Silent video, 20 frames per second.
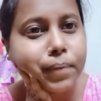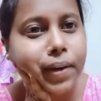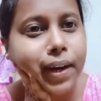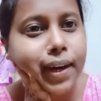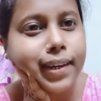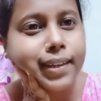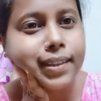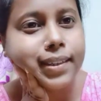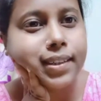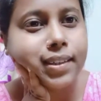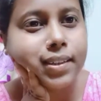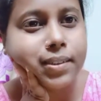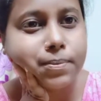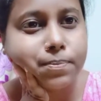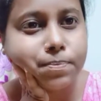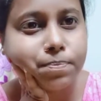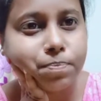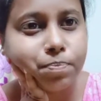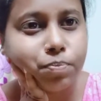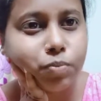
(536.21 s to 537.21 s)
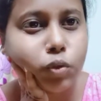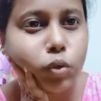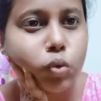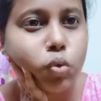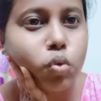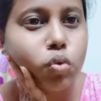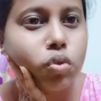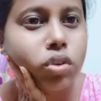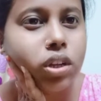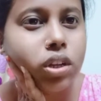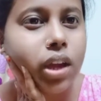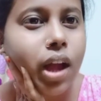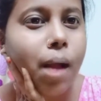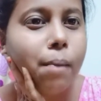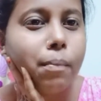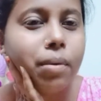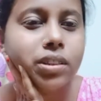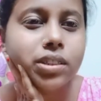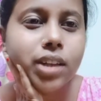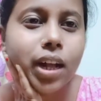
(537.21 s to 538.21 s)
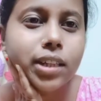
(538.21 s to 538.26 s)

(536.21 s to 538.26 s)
বাইরে থেকে ঘুগনি আমার